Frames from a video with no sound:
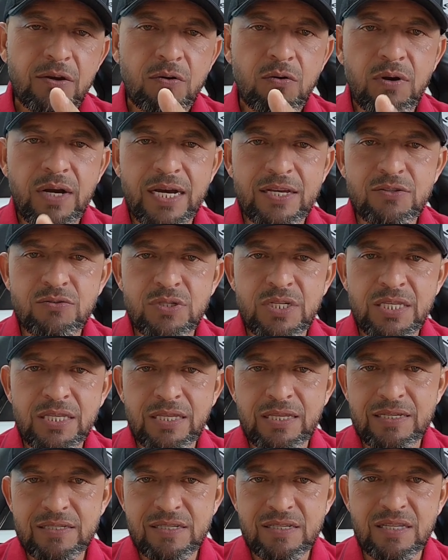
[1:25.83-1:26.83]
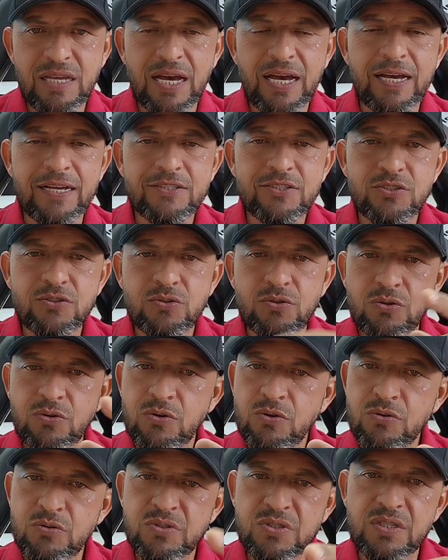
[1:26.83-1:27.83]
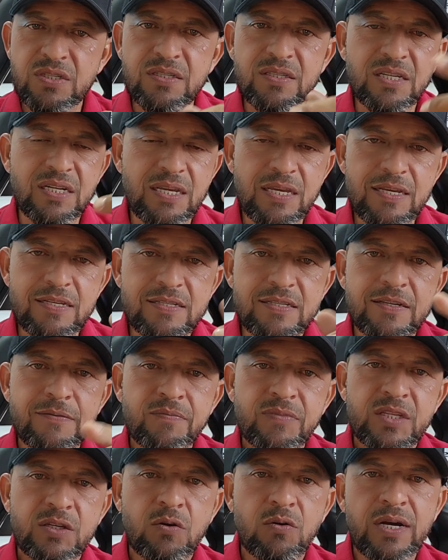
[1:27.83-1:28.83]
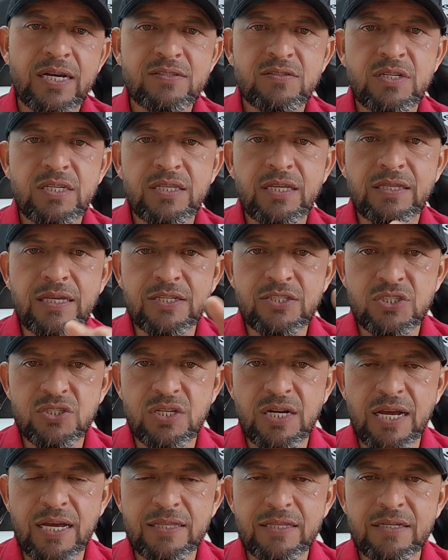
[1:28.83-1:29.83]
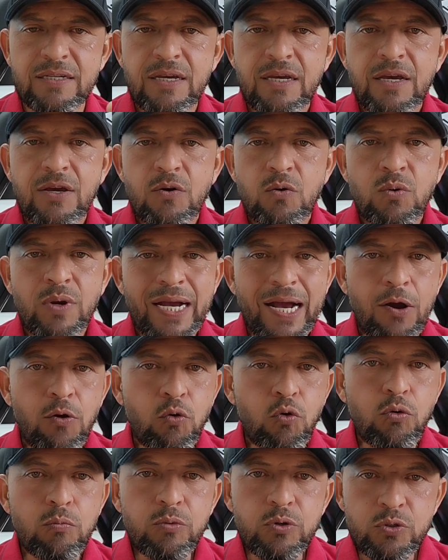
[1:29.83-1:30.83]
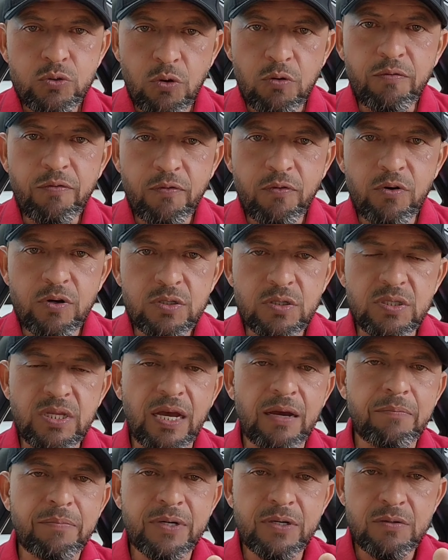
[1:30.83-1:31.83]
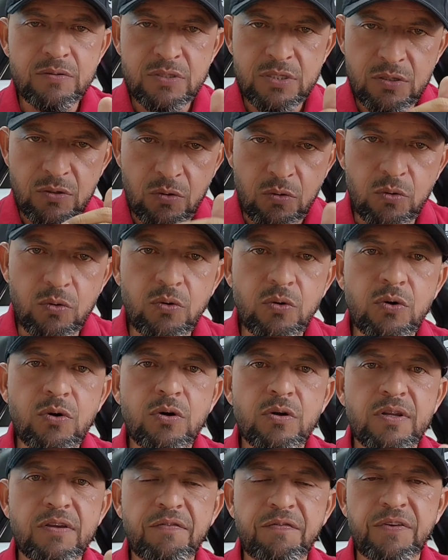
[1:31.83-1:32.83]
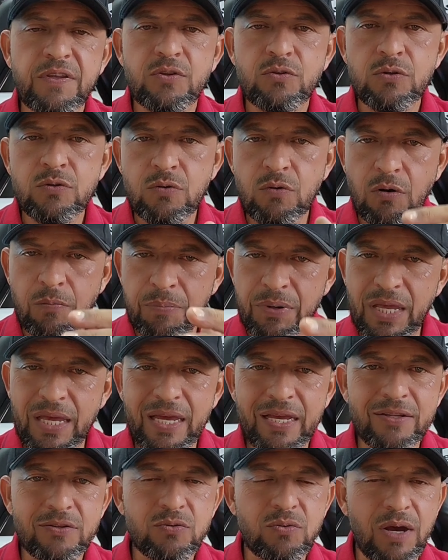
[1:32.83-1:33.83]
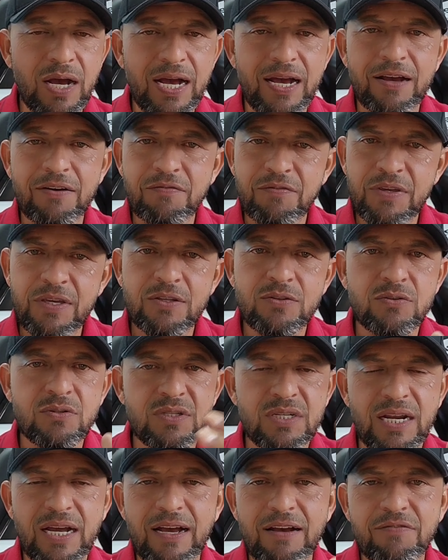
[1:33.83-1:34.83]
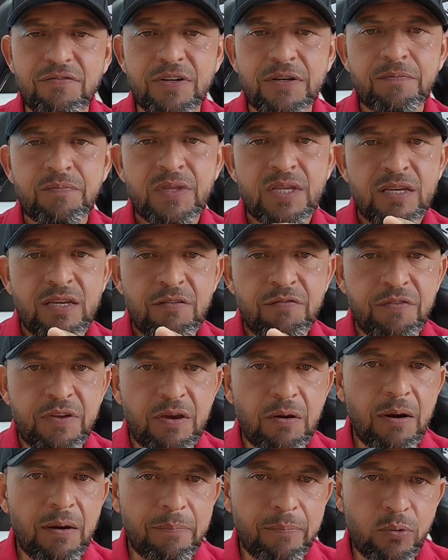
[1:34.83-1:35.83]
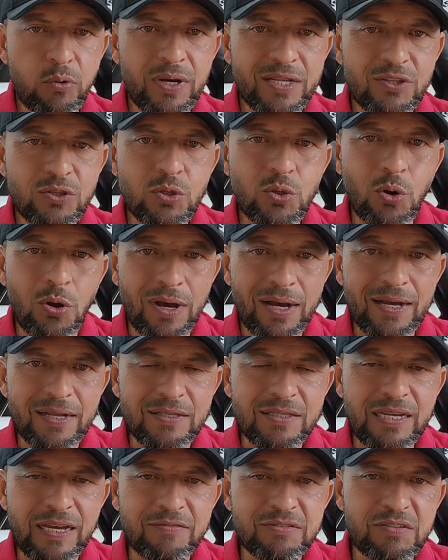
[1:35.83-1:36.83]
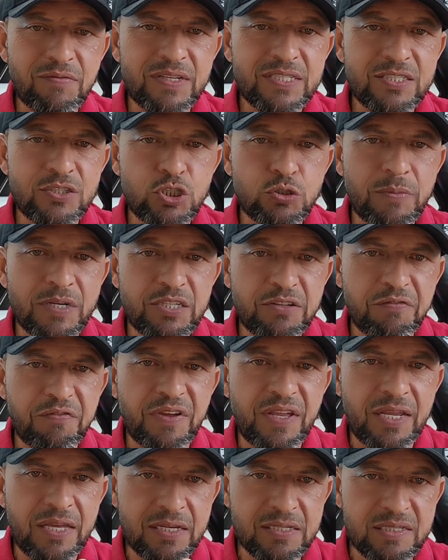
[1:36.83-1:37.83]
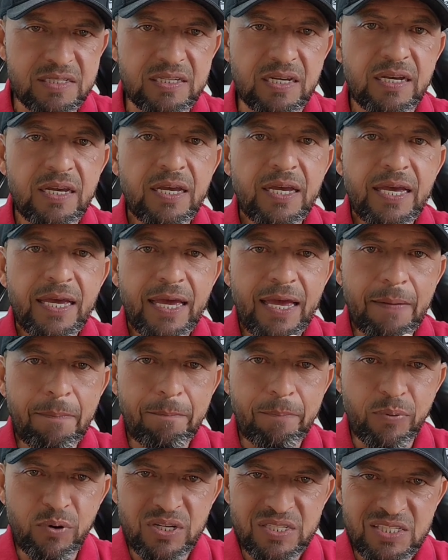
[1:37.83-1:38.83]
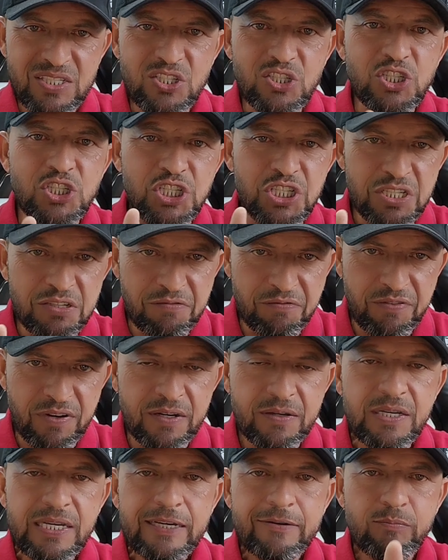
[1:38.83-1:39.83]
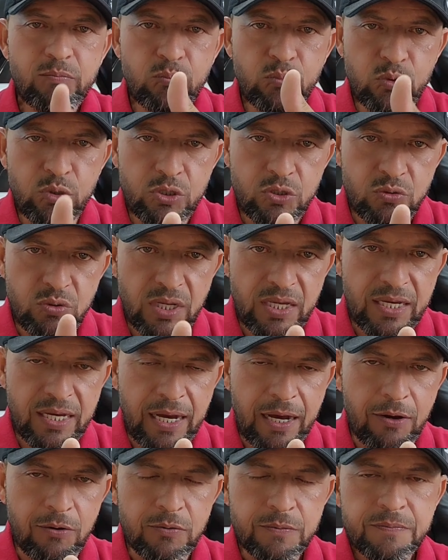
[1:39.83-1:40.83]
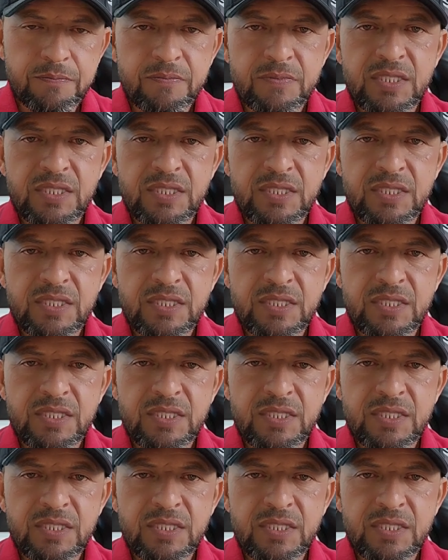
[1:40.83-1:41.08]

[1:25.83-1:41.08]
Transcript: com gasolina na cidade, 12, 13 com gasolina na estrada, um carro com muito conforto, tá? Bancos em couro, enfim, todo completo, ar, vidro, trava, enfim, é uma boa troca, tá? Você vai sentir uma diferença é positiva, muito legal.